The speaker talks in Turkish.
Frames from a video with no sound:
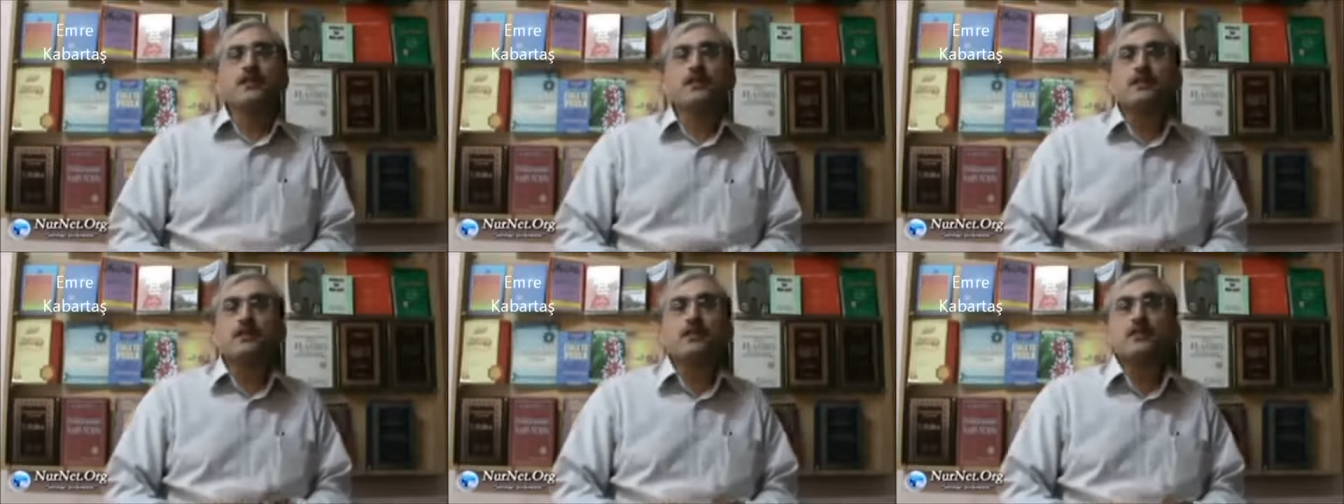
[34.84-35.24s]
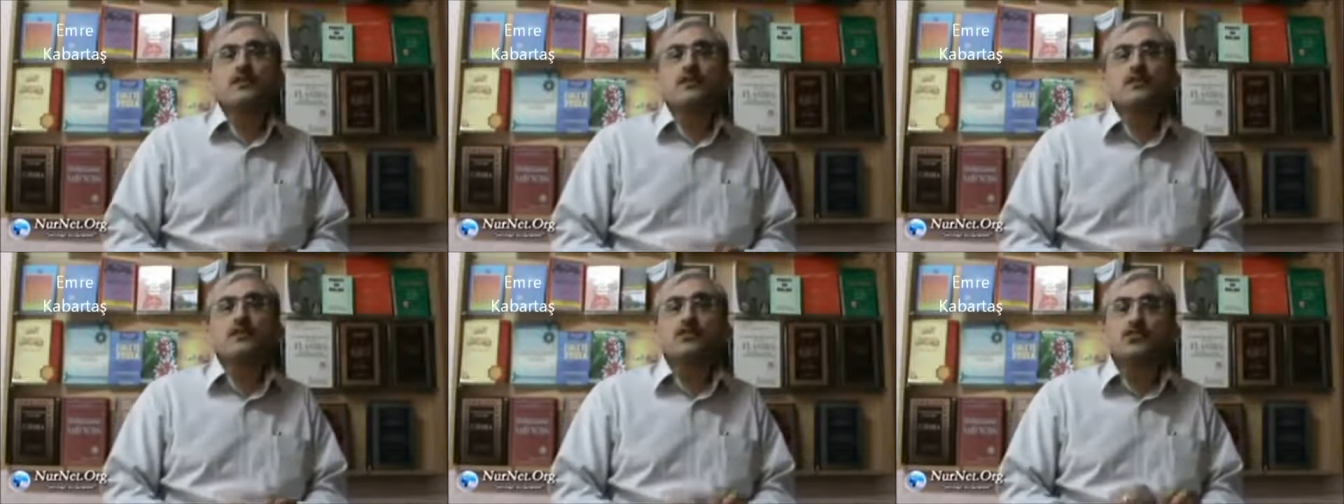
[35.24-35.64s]

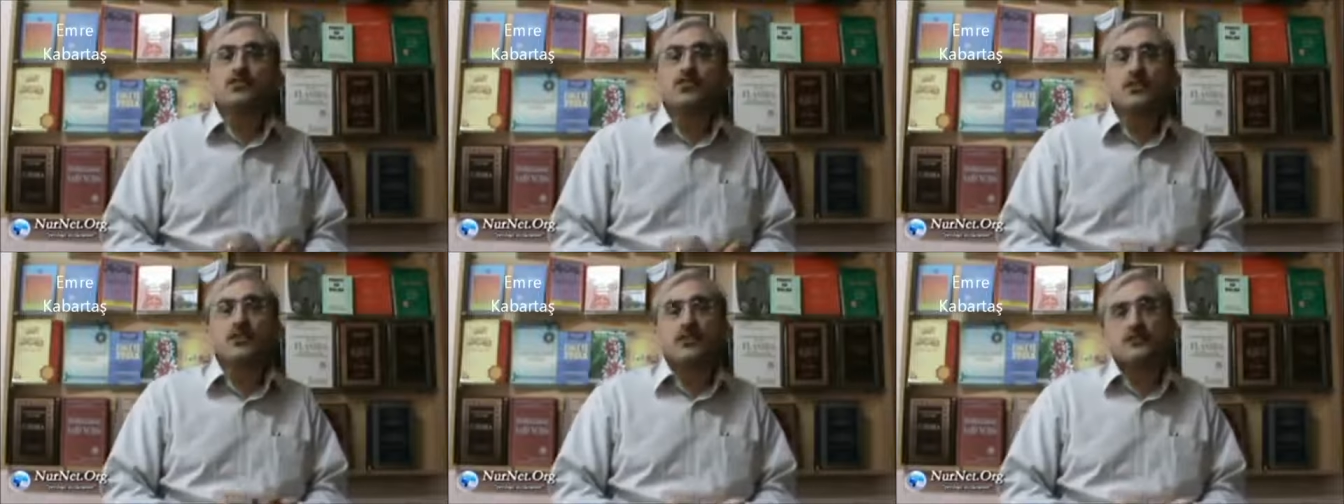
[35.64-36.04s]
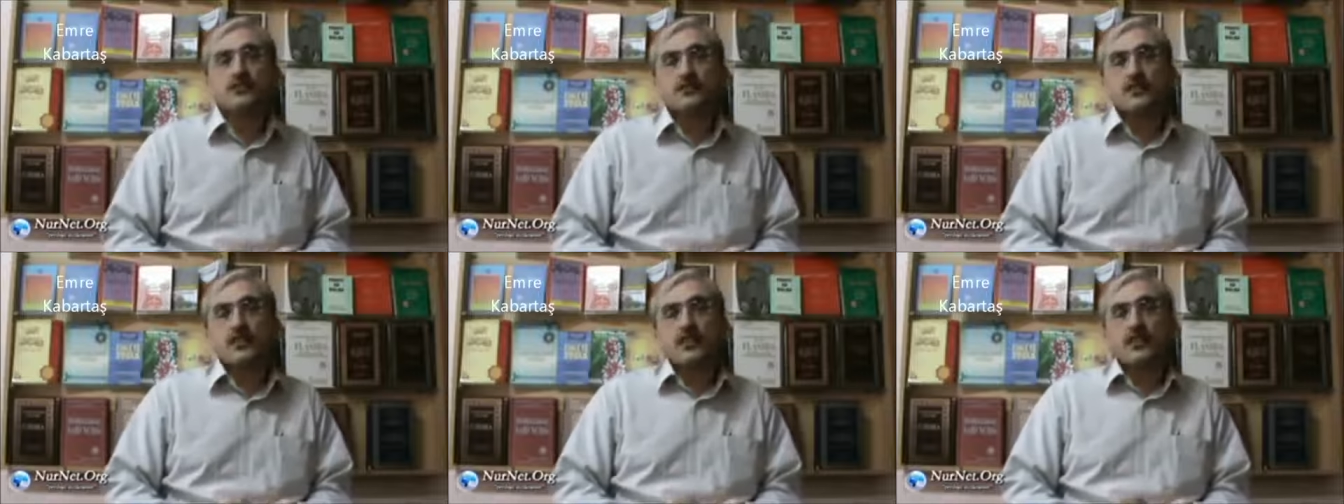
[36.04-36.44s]
Neyse zil çalar.
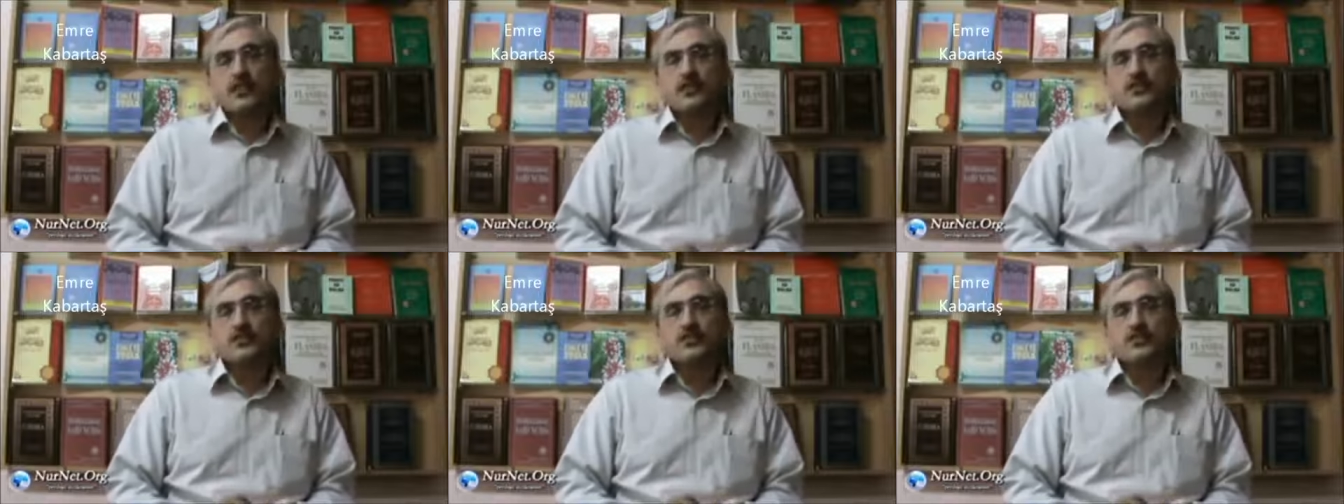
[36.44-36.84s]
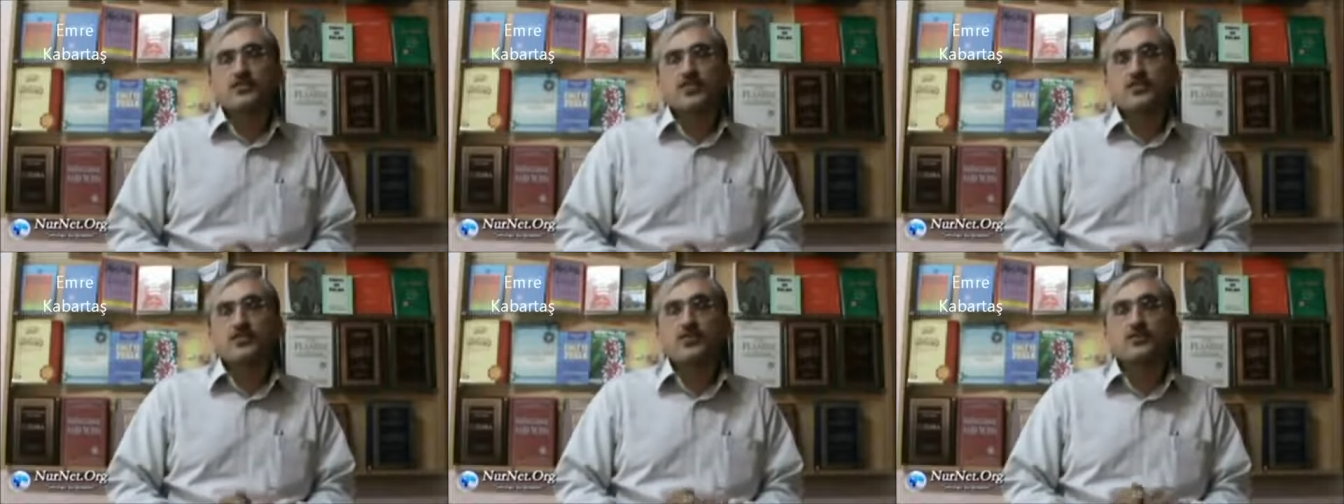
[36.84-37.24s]

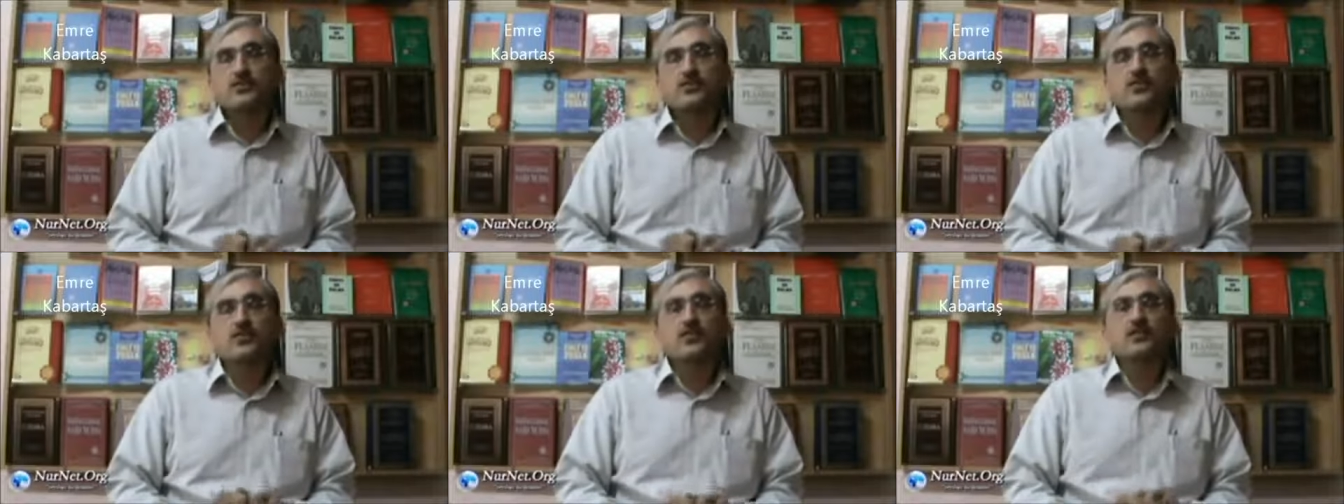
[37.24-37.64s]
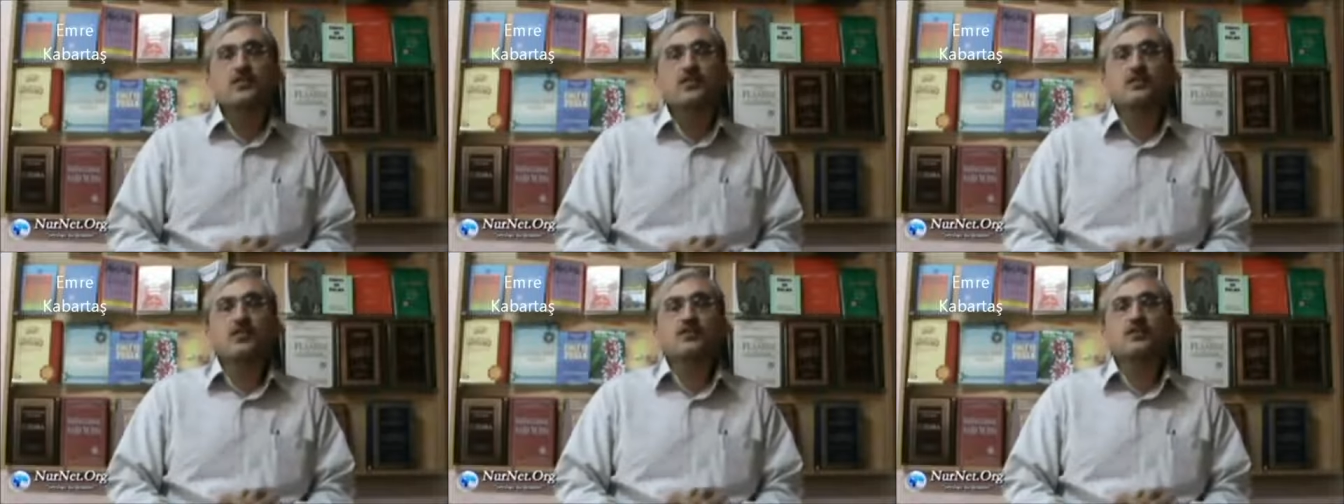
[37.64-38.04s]
Arkadaşlar
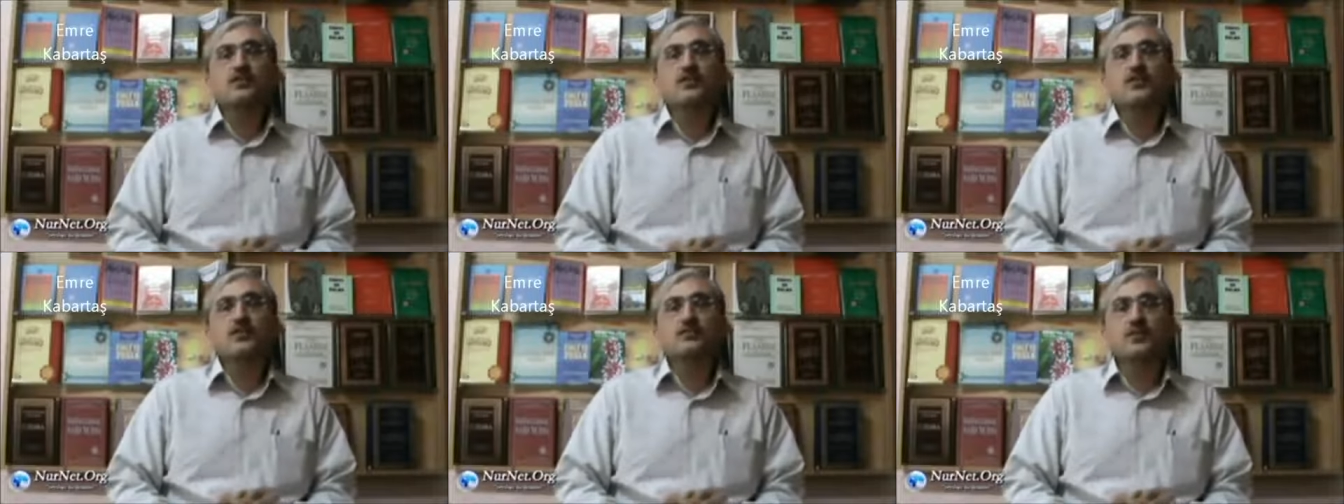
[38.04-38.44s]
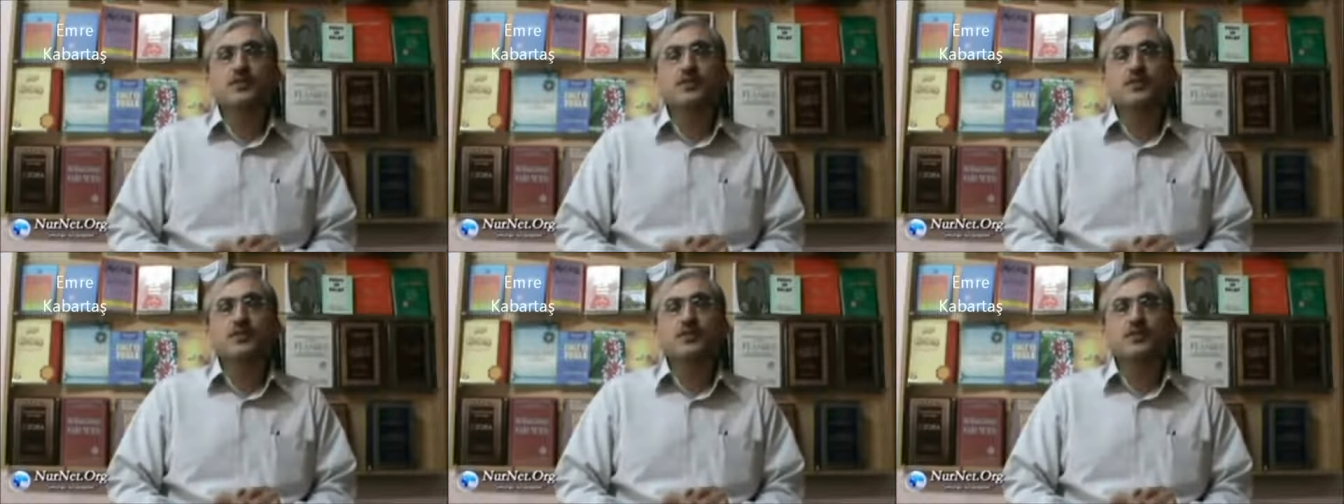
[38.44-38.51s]
sabırsızlıkla bekliyorlar.